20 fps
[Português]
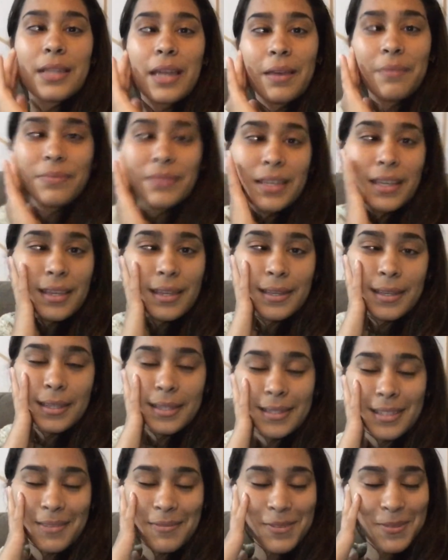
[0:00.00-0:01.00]
né? E
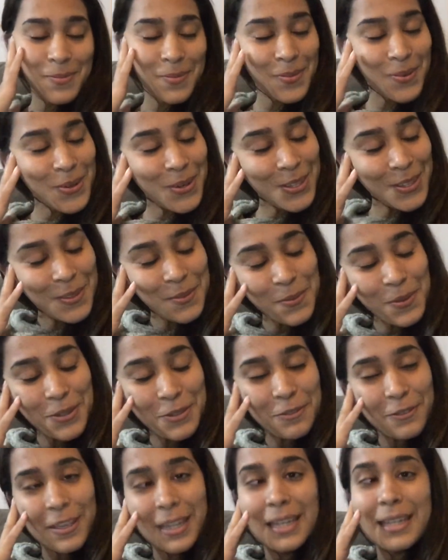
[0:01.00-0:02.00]
estamos muito,
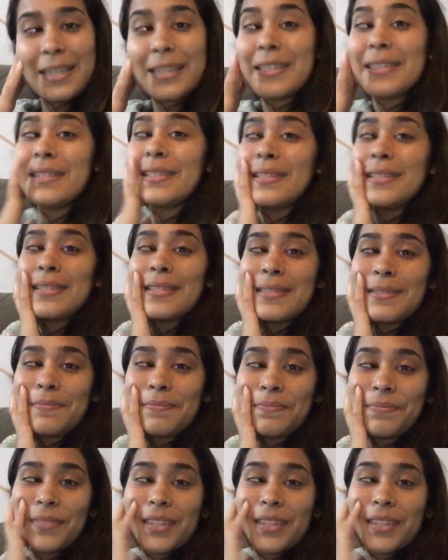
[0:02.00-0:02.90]
muito felizes.